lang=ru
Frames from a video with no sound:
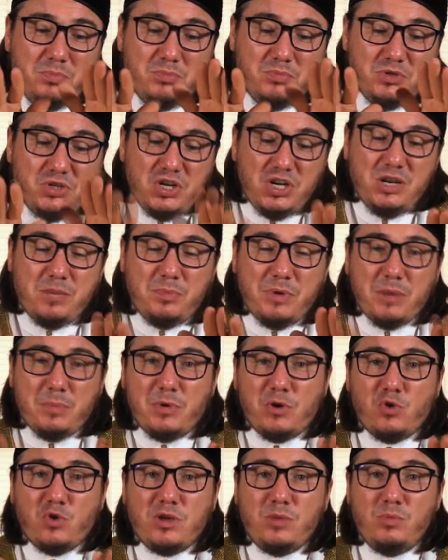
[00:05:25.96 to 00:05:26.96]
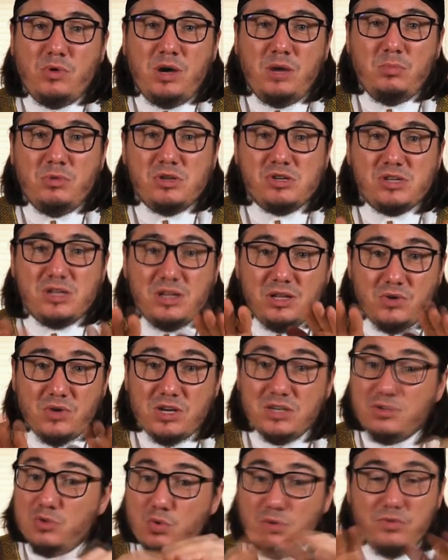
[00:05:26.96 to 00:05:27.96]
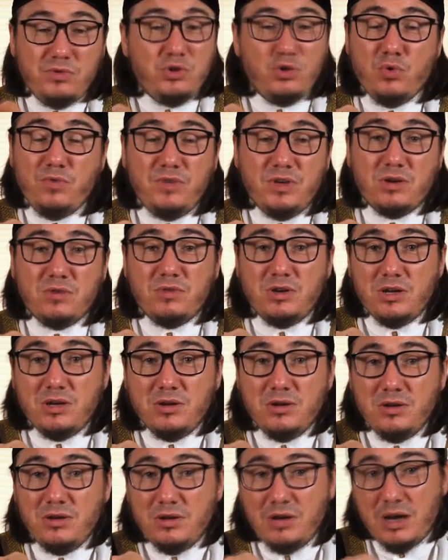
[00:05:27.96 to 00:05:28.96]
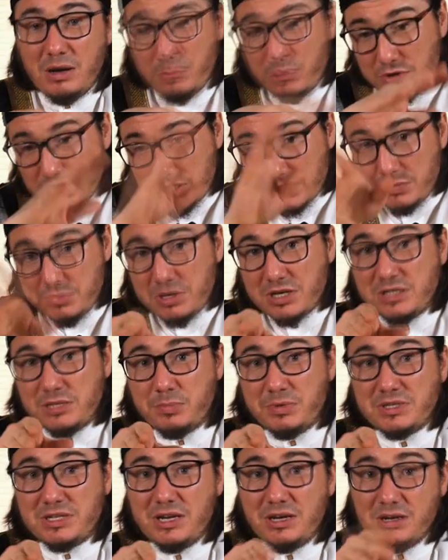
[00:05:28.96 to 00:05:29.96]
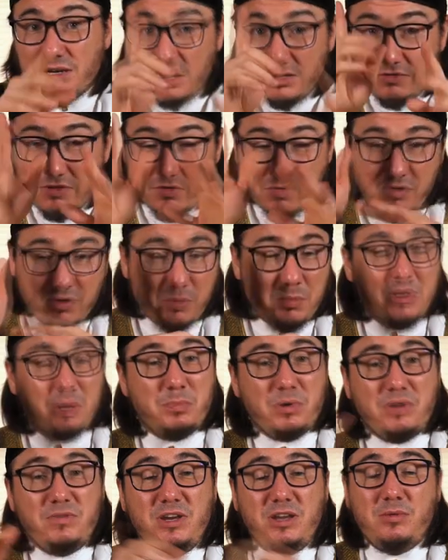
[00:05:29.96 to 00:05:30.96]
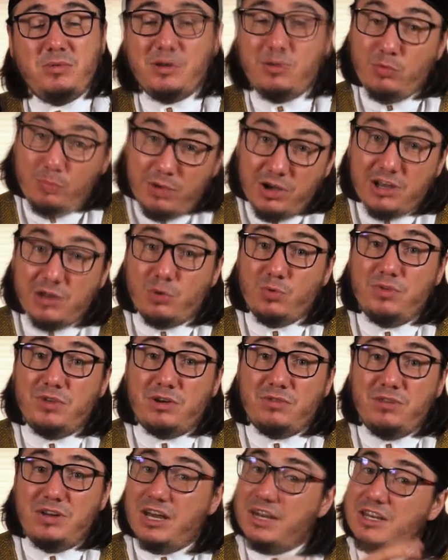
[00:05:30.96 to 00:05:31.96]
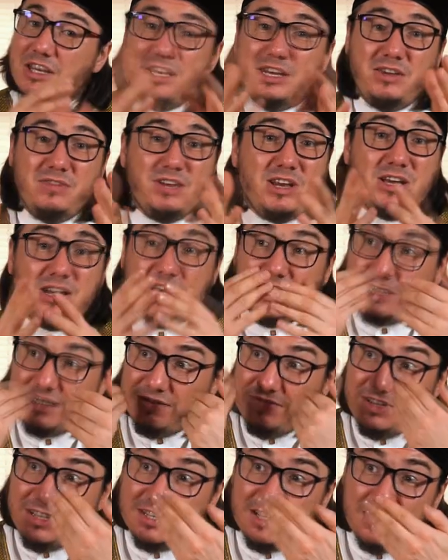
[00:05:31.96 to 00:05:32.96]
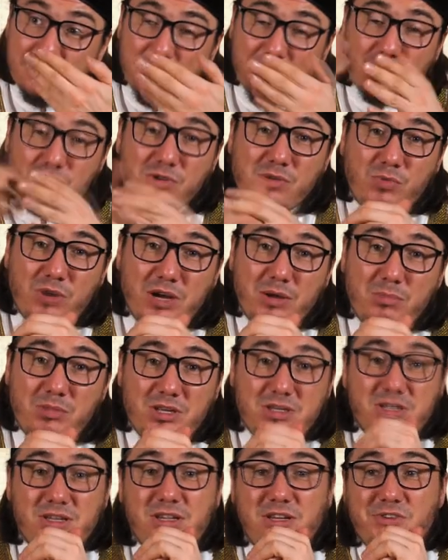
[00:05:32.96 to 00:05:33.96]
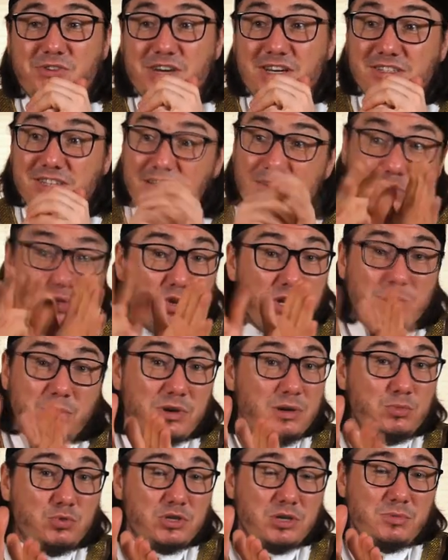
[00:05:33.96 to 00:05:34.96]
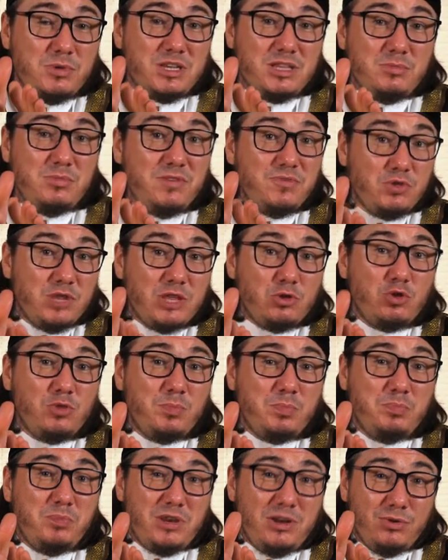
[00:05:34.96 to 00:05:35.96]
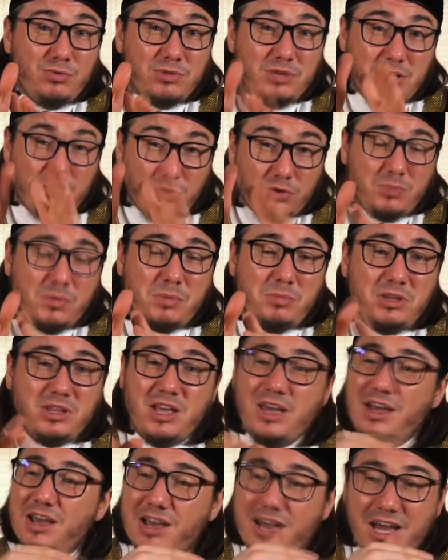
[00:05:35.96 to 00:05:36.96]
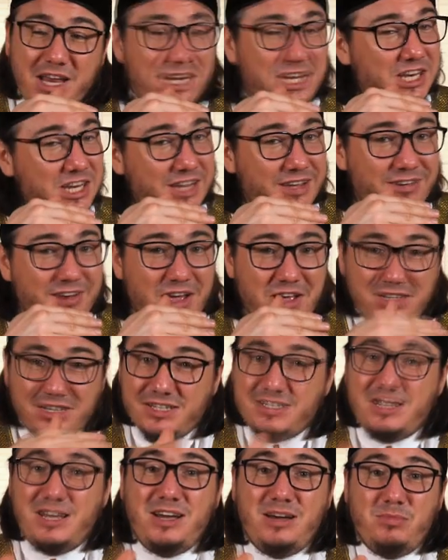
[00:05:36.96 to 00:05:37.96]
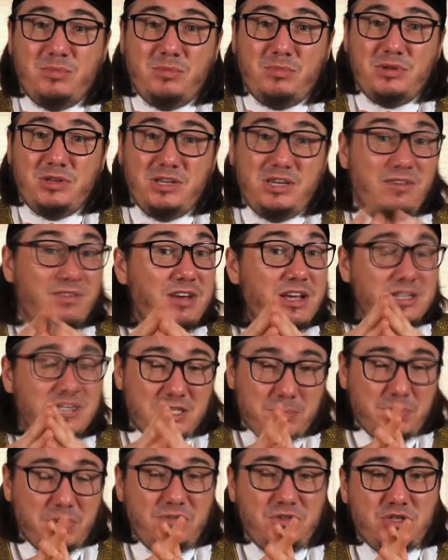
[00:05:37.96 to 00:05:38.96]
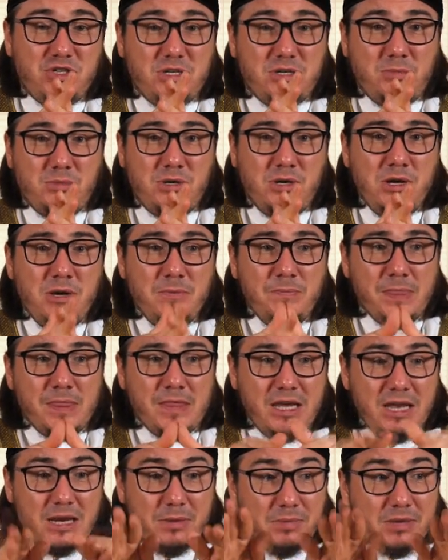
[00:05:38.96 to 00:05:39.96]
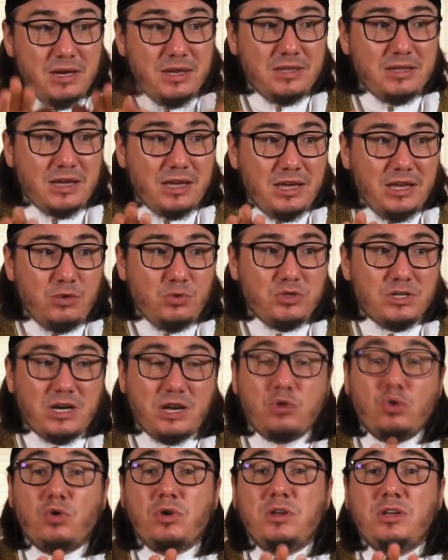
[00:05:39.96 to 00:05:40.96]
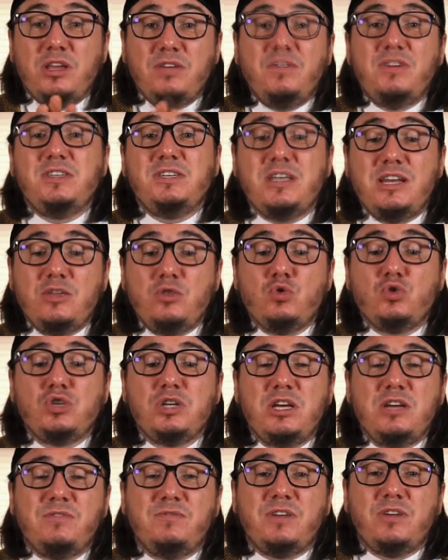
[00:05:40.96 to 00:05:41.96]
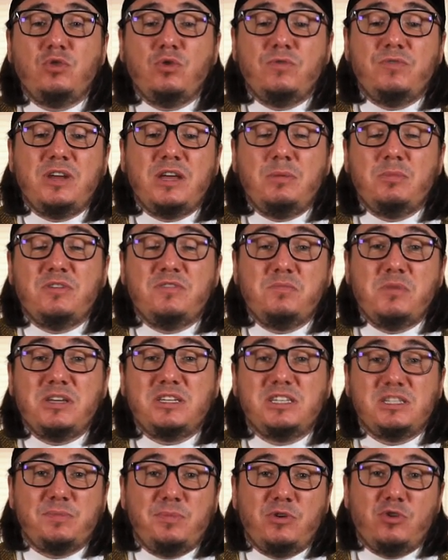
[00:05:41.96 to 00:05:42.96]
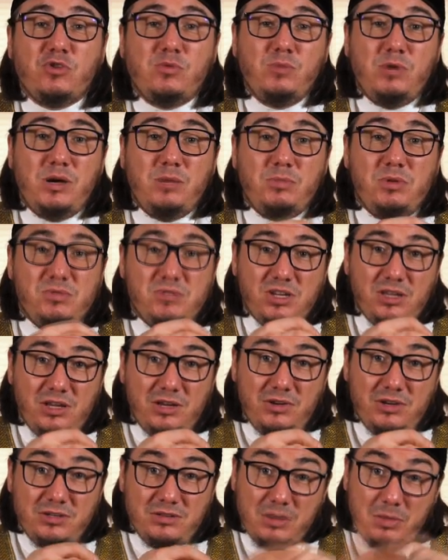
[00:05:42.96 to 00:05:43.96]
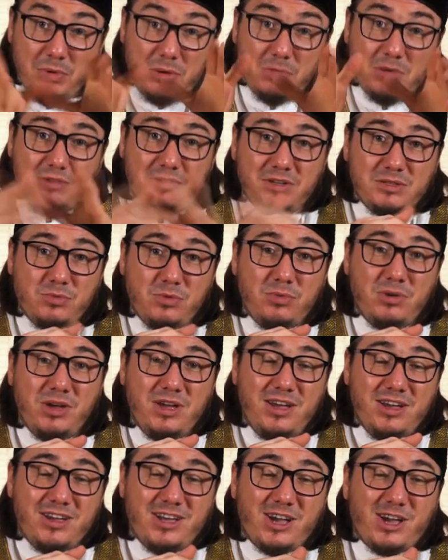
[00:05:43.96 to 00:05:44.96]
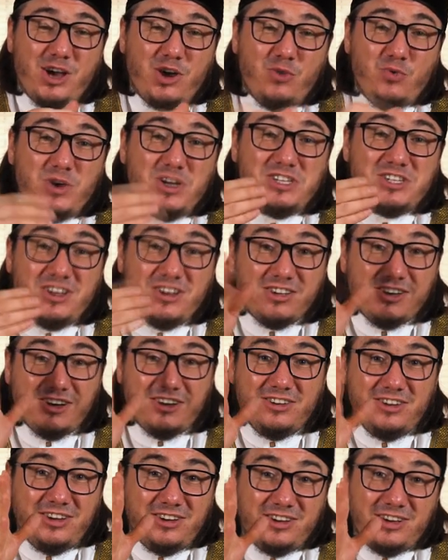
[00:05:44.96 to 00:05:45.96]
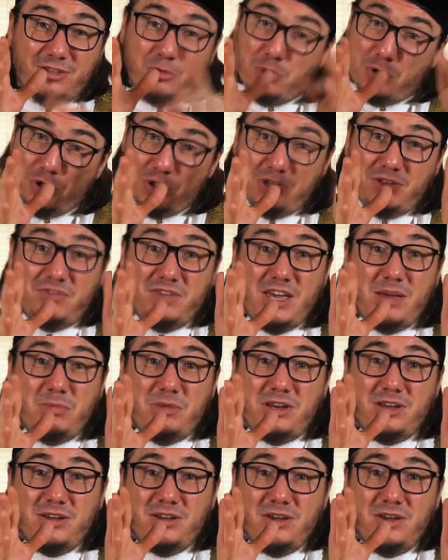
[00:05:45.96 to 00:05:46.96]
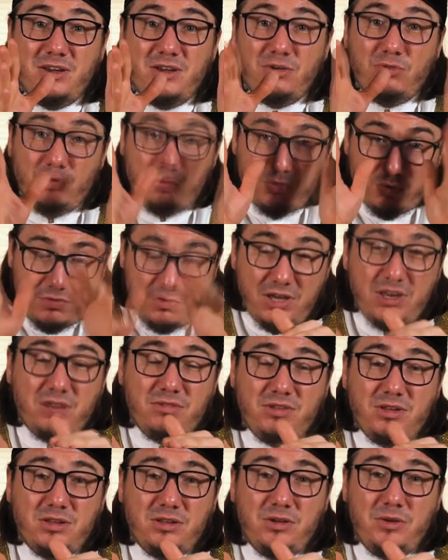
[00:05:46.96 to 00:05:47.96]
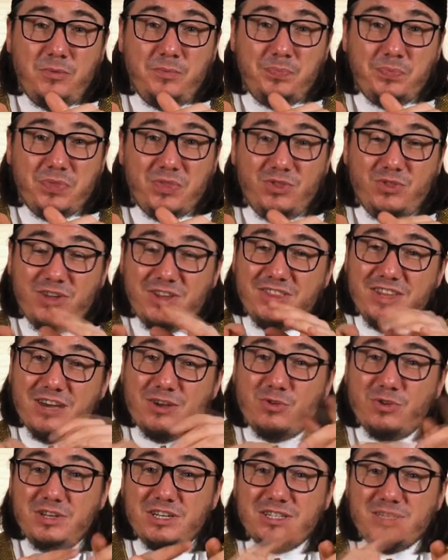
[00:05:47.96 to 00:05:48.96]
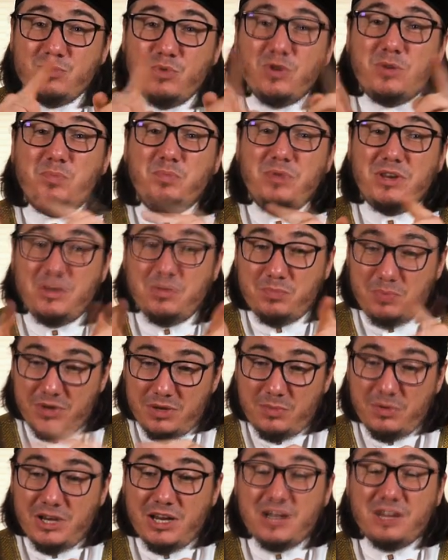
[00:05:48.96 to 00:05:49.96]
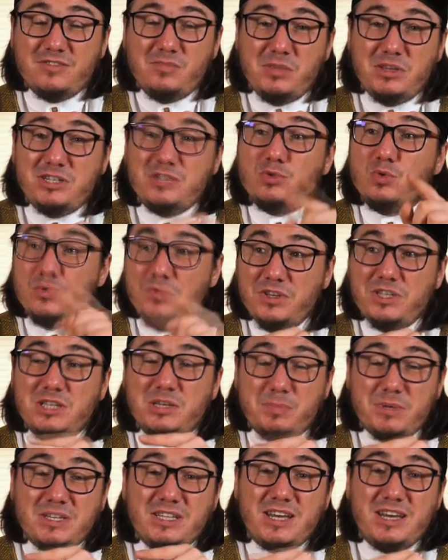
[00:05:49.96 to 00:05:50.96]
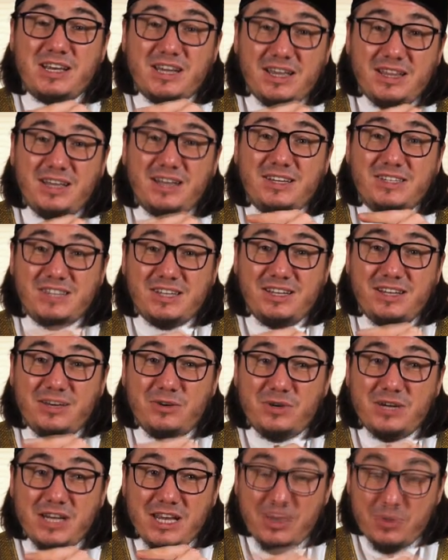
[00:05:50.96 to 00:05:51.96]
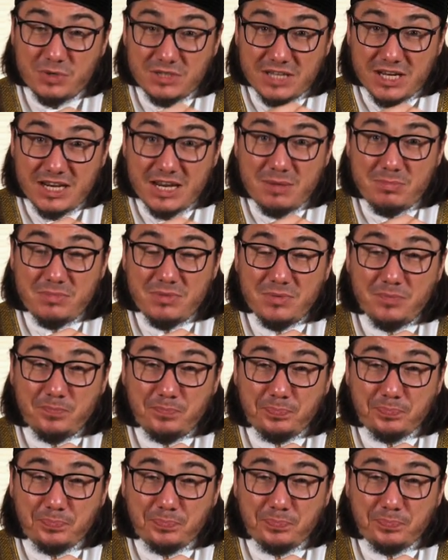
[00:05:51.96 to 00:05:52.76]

жили при пророке Мухаммада, саллаллаху алейсалям, но не уверовали а после смерти посланника Аллаха во времена правления Абу Бакра уверовали. Они не являются, хотя видели пророка Мухаммада, وسلم, но не были мусульманами на тот период, на тот момент. Они не являются сахабами, не являются сподвижниками. Или были такие люди, которые не видели, но жили в одно время вместе с пророком Мухаммадом. Например, возьмем как Уэйсель Карни, который жил в Йемене, он уверовал, но однако он не смог пере, пере, приехать в Медину, увидеть посланника Аллаха, саллаху алейхи вассалям,